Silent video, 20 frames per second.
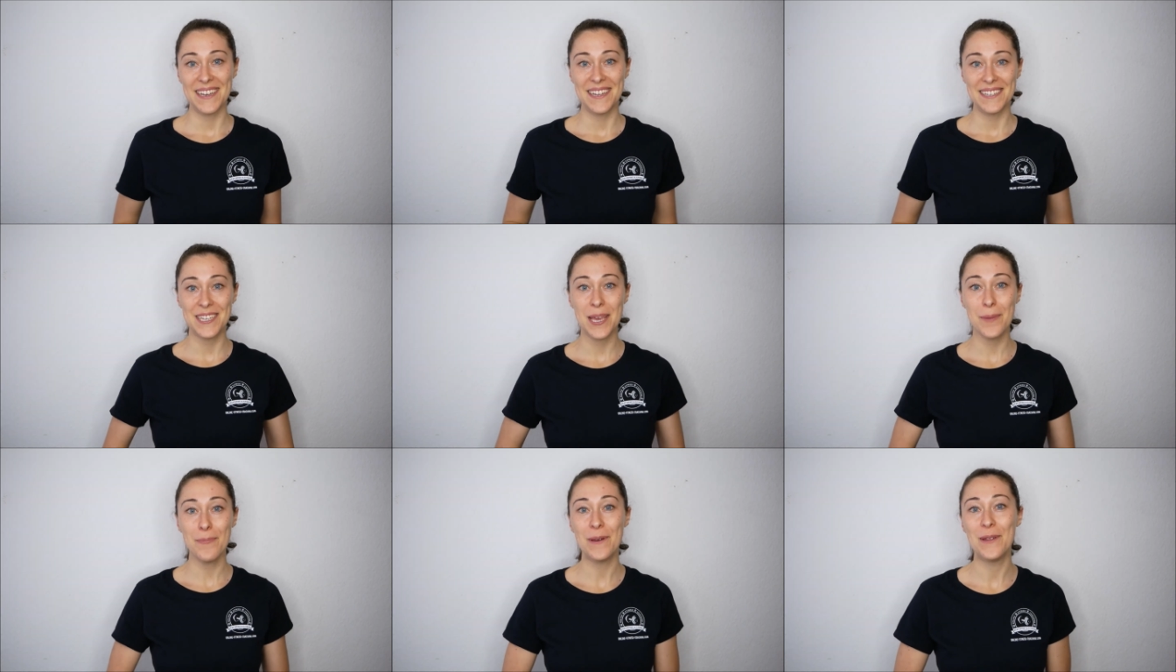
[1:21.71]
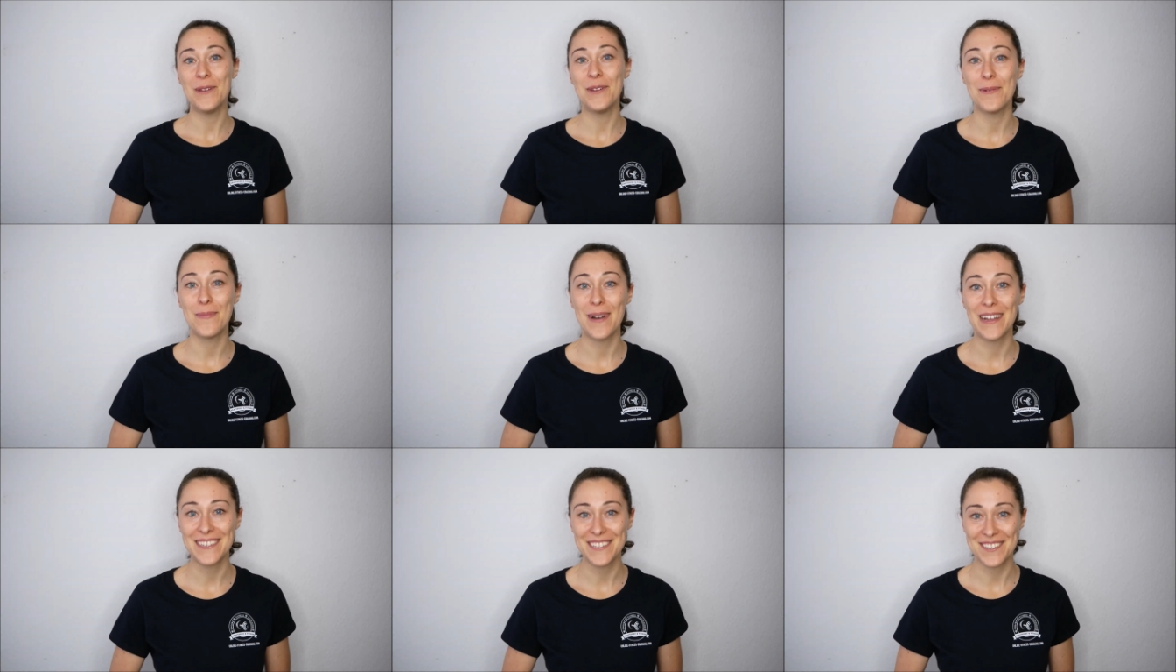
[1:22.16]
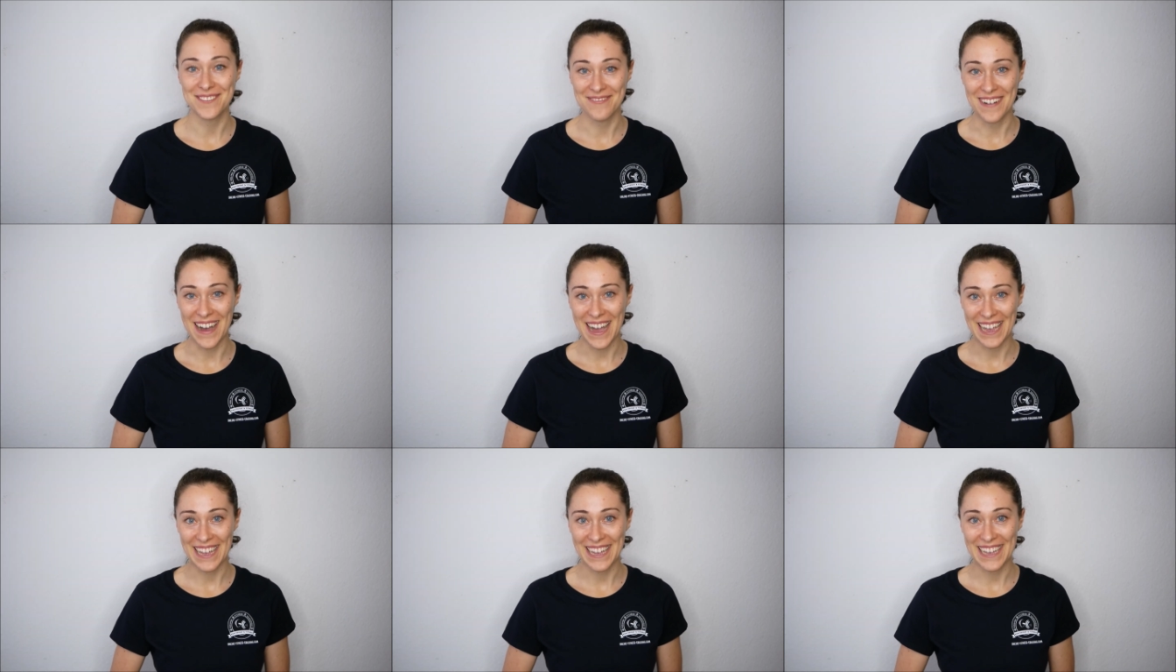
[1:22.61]
Tipp Nummer
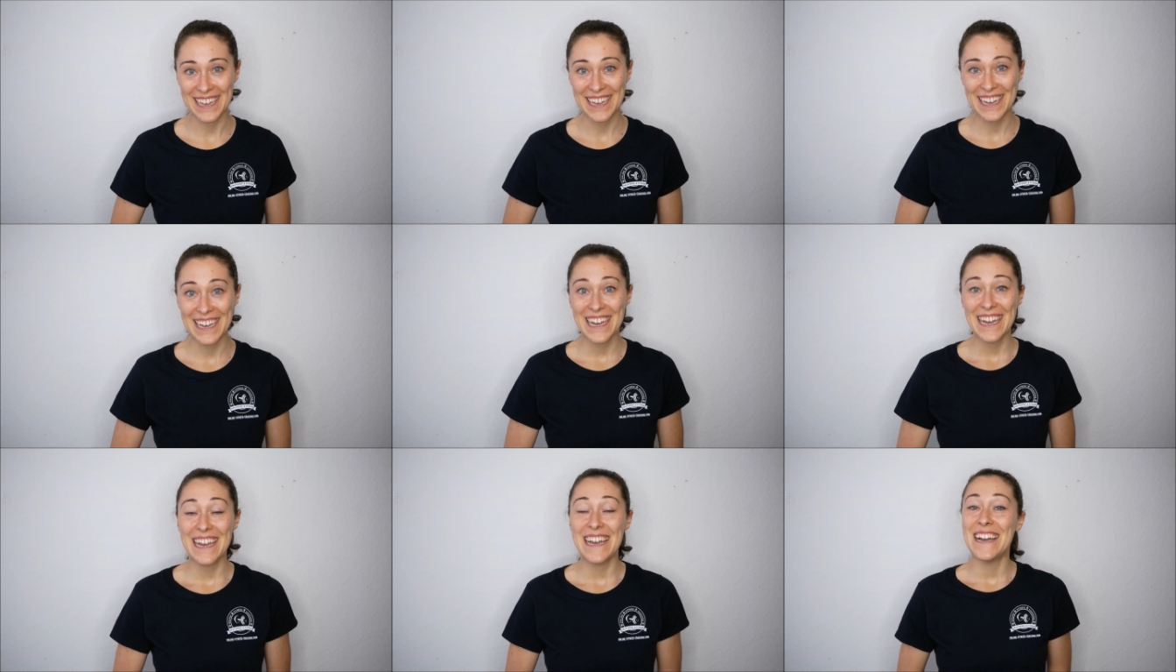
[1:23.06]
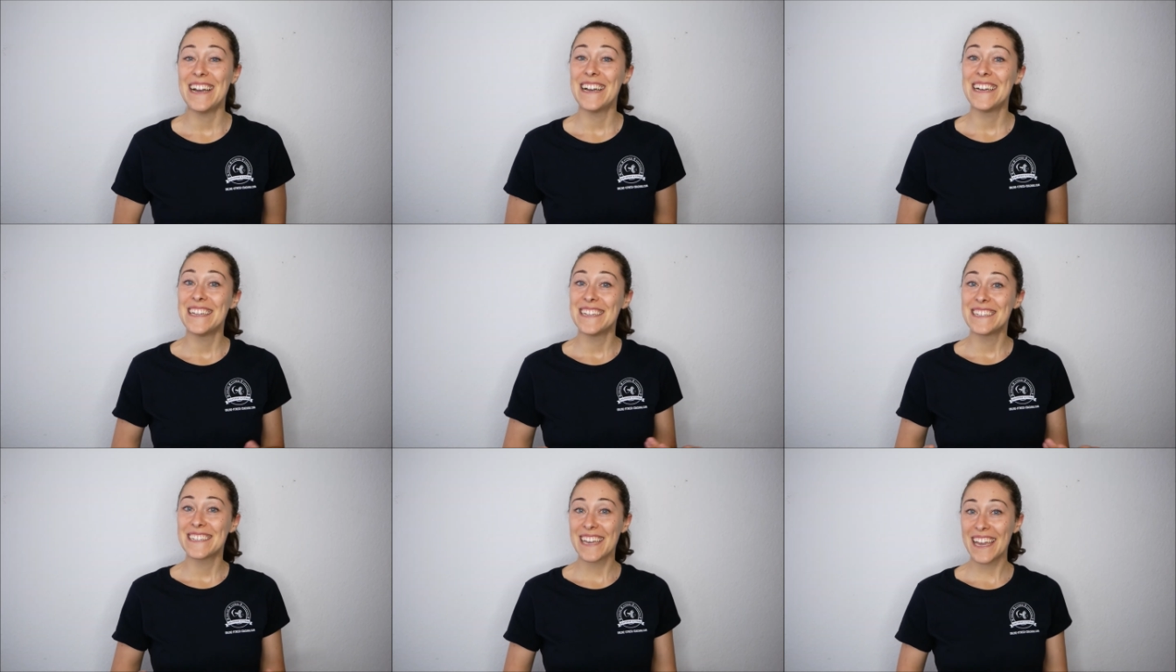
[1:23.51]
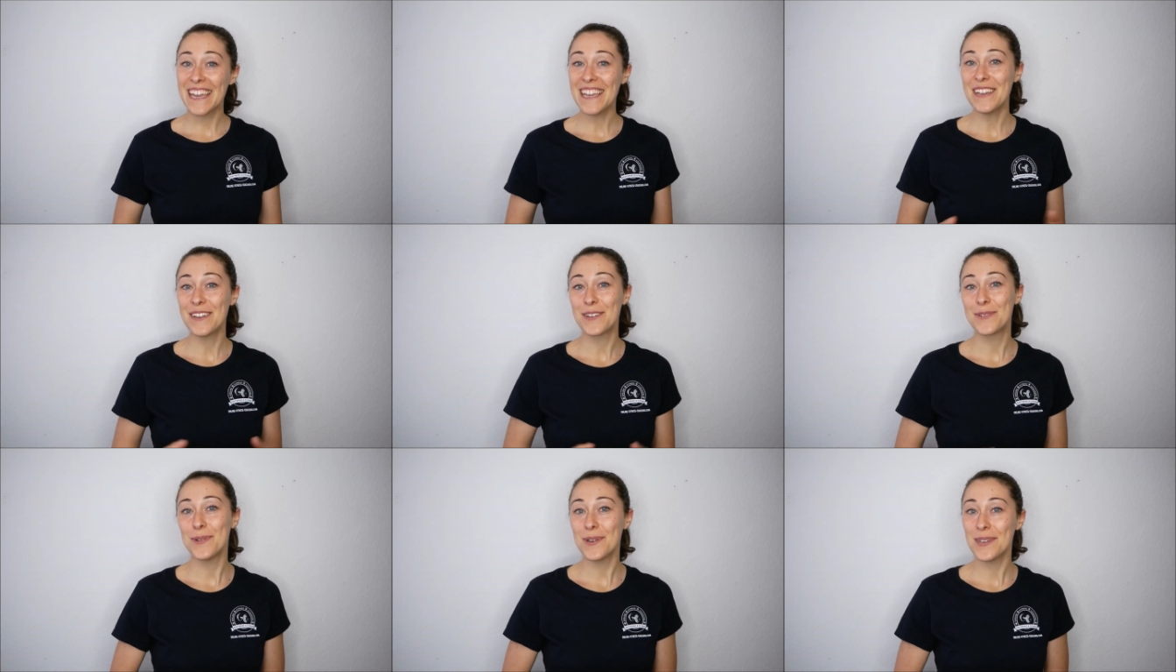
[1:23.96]
zwei:
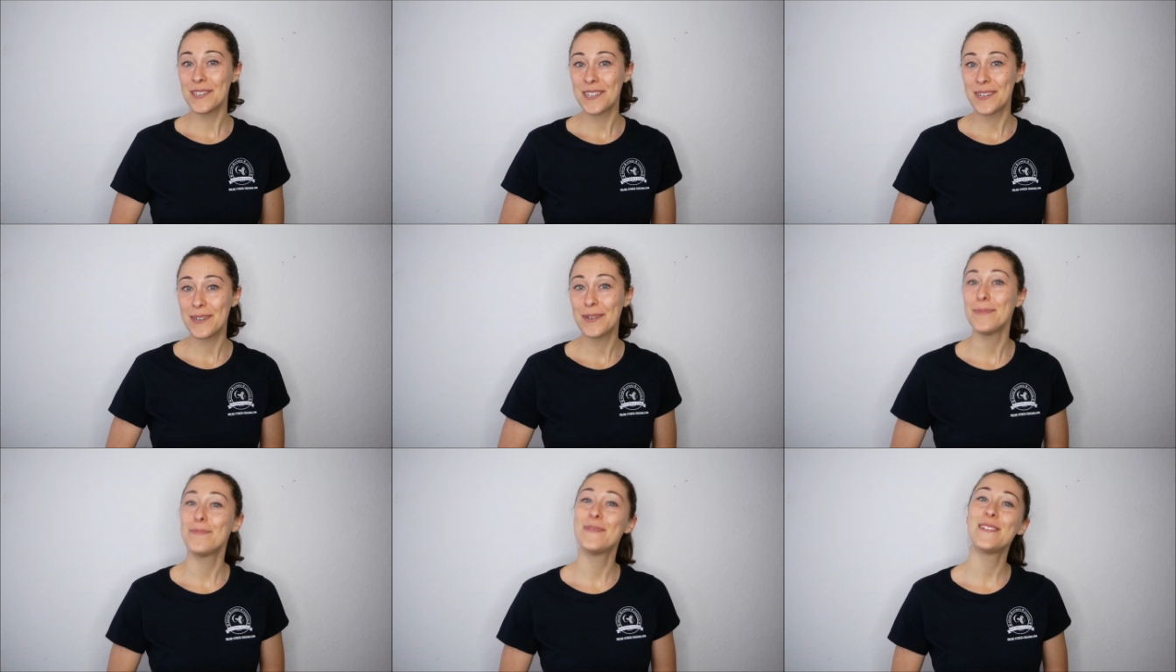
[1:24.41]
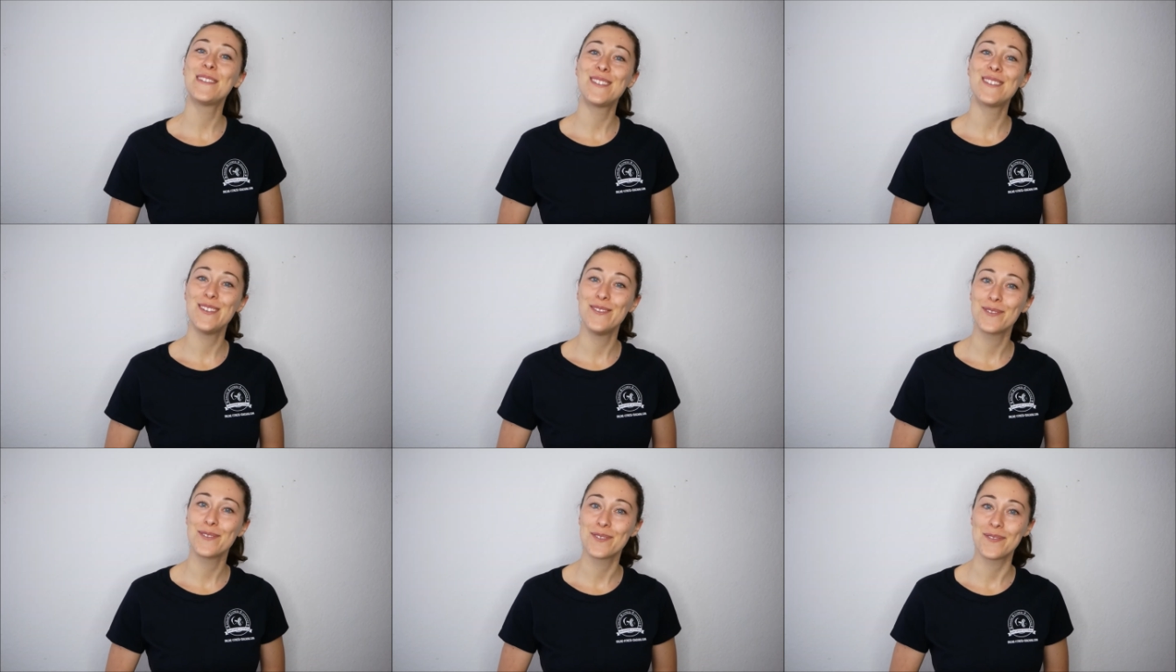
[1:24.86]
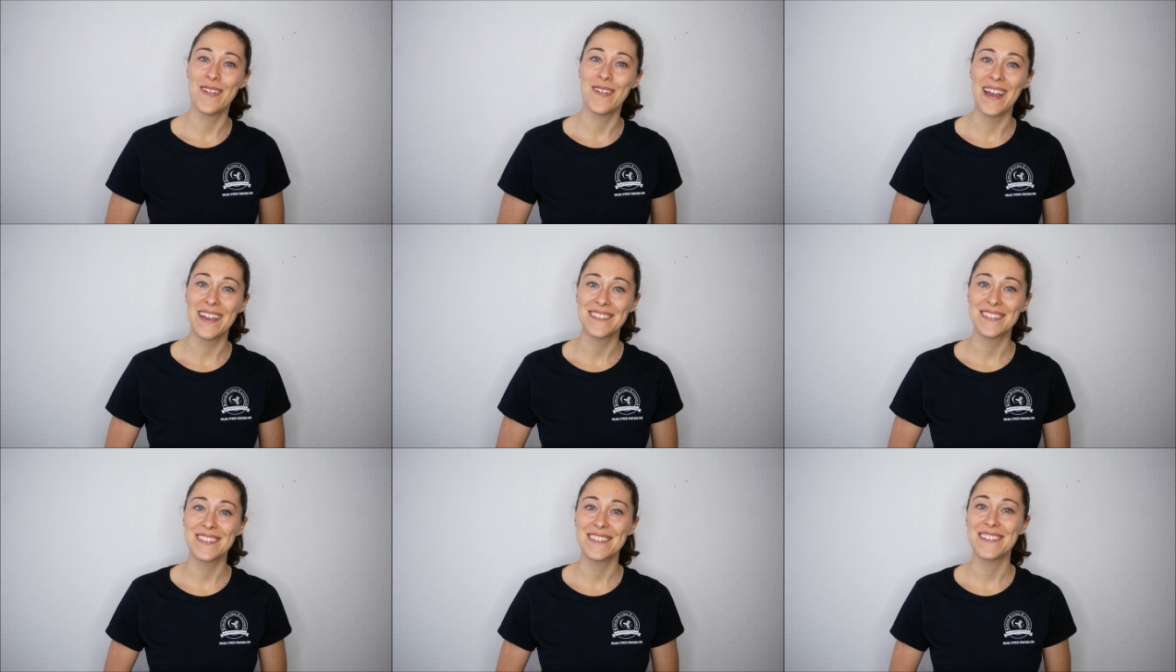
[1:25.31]
Trinkgürtel
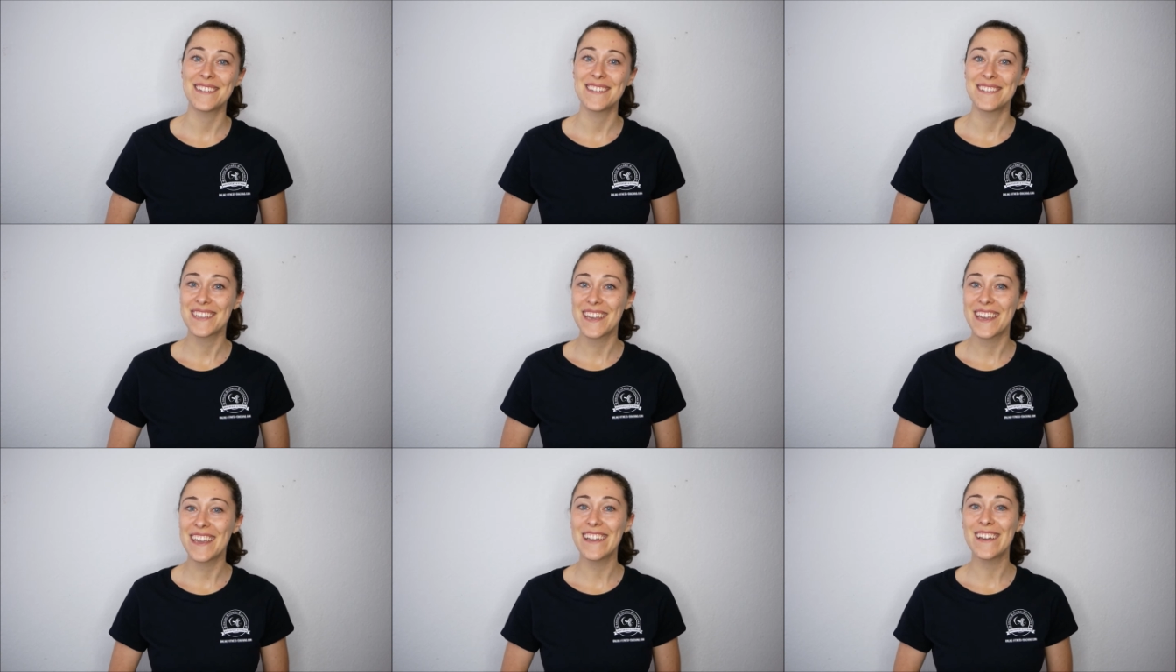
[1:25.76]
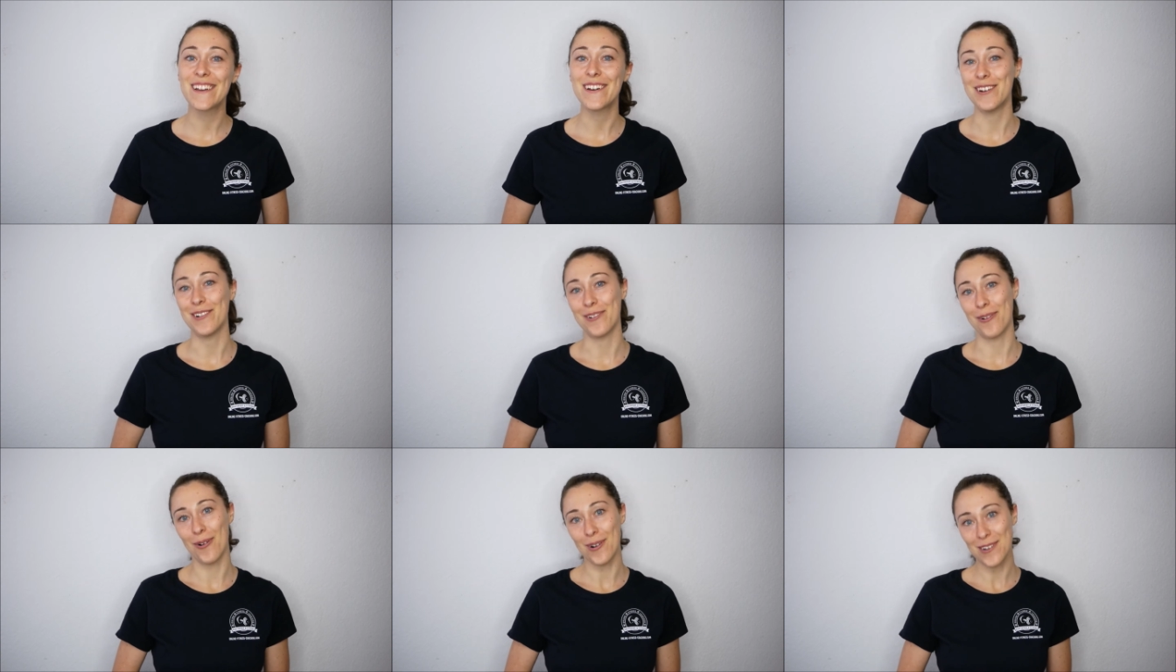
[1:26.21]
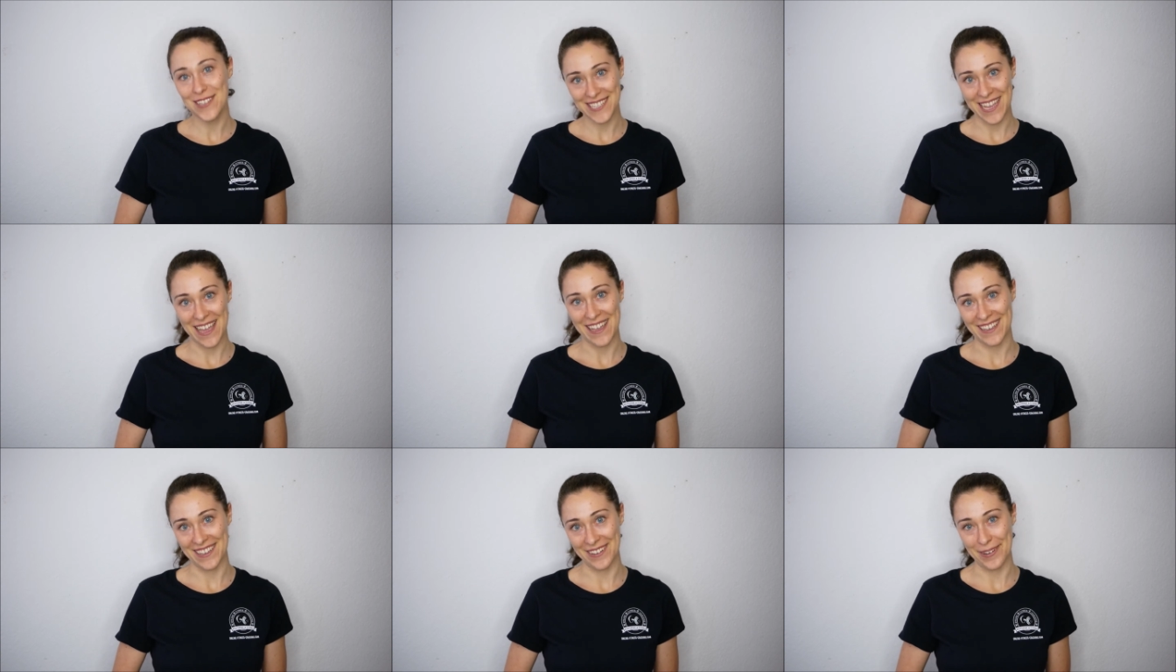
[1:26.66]
bzw.
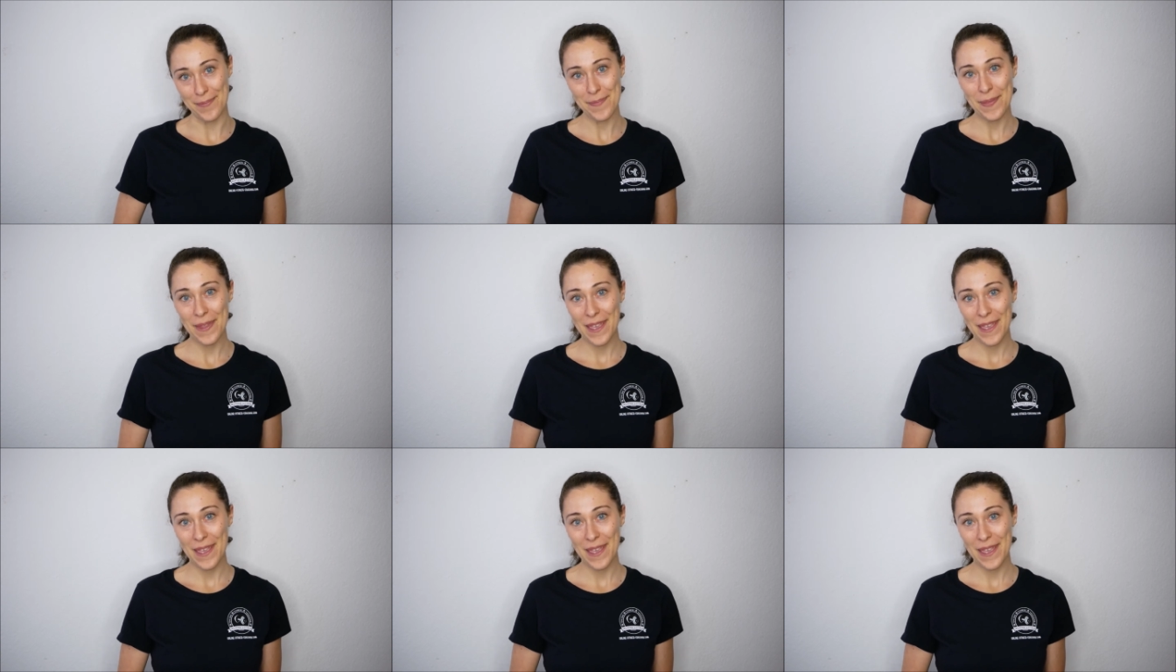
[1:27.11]
Trinkrucksäcke.